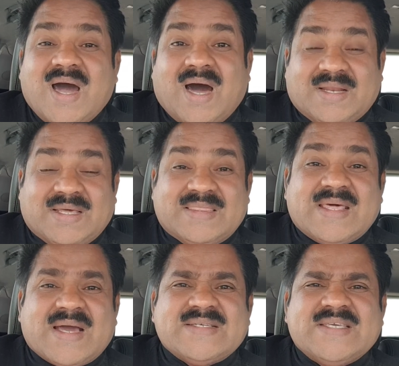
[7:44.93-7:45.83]
ஆனால் இந்த
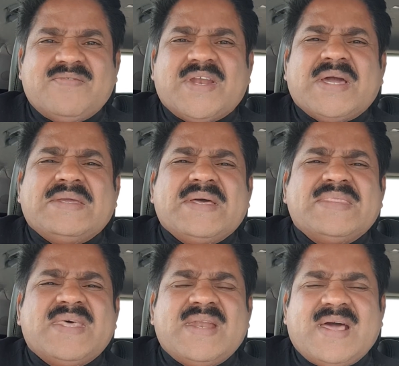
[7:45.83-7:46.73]
ரகசிய வருகை
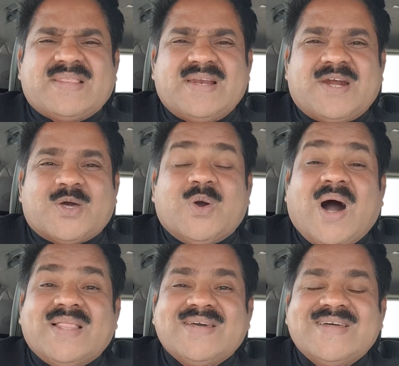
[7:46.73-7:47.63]
எந்த நேரத்தில் நடக்கும்
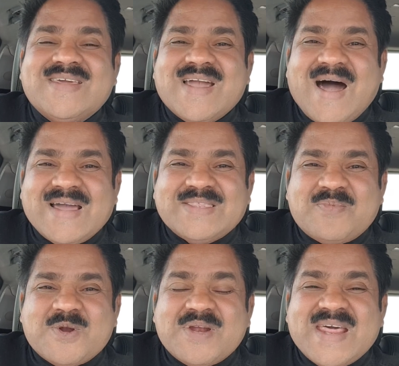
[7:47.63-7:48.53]
அதுக்கு நீங்கள்
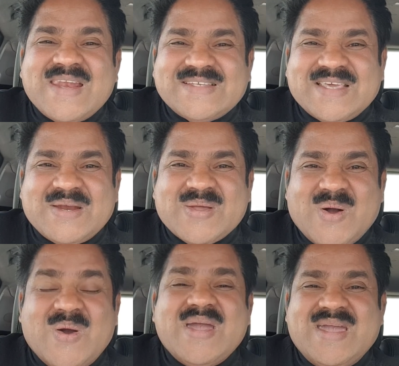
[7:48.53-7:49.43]
ஆயத்தப்படணும்னா என்ன
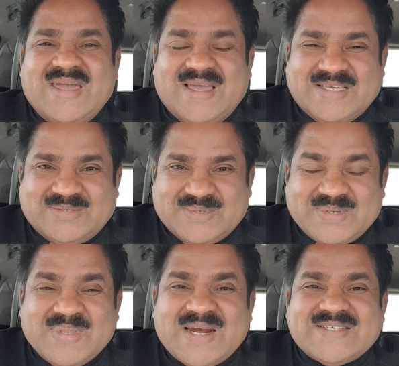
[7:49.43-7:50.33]
செய்யணும் ஏ
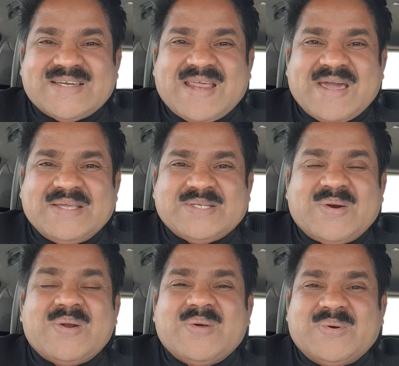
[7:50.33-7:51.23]
சுசந்த ரட்சகராக
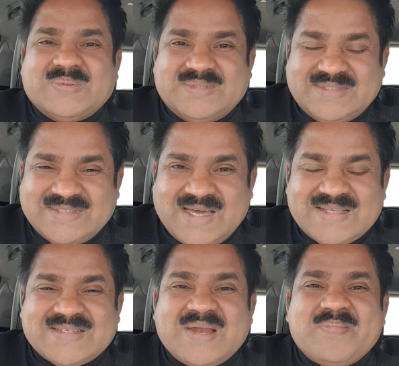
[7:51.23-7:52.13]
ஏற்றுக்கொள்ளணும்
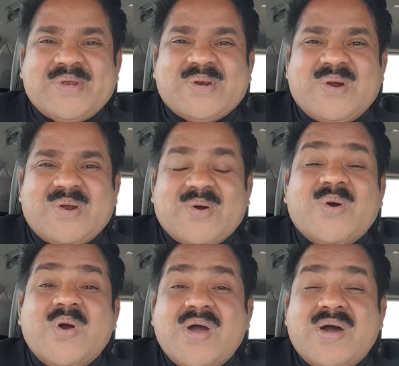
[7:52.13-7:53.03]
ஞானஸ்தானம் பெற்றுக்கொள்ளணும்
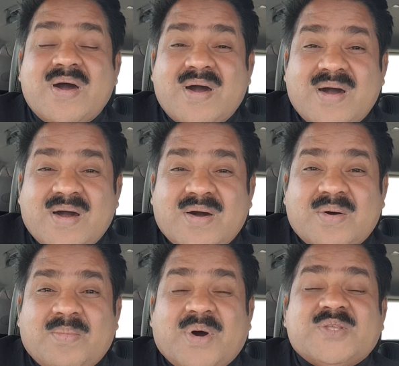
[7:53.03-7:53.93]

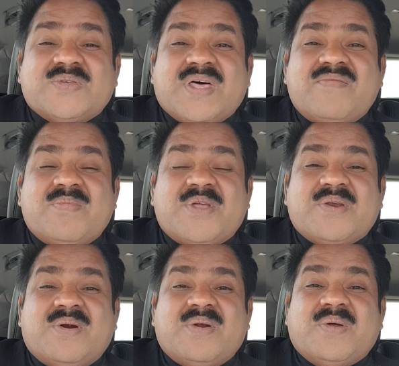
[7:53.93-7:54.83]
பரிசுத்தாவை
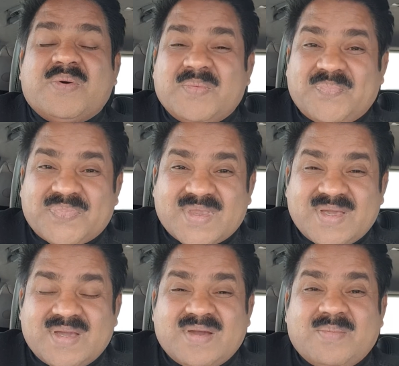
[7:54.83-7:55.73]
பெற்றுக்கொள்ளணும்
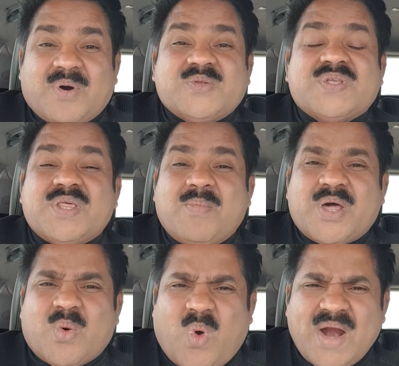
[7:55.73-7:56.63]
பரிசுத்தமான
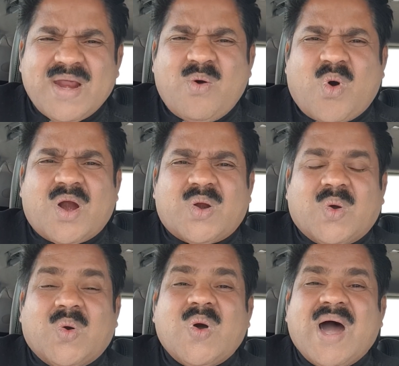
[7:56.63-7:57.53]
வாழ்க்கை
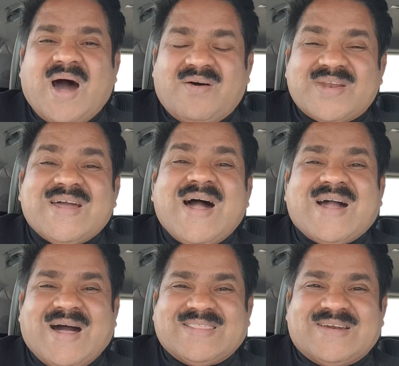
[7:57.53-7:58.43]
வாழணும் அவருக்காக
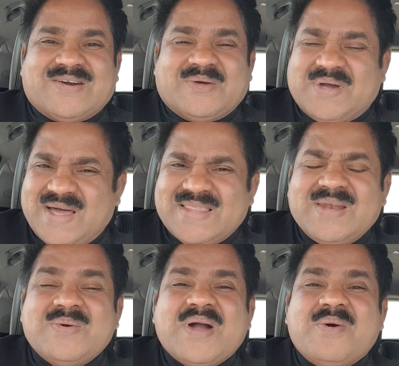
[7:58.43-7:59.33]
காத்திருக்கணும்
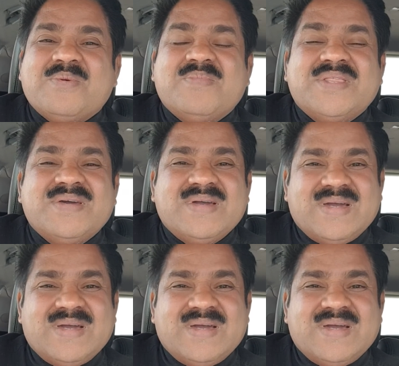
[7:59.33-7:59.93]
அதான் லூக்கா ஒன்பது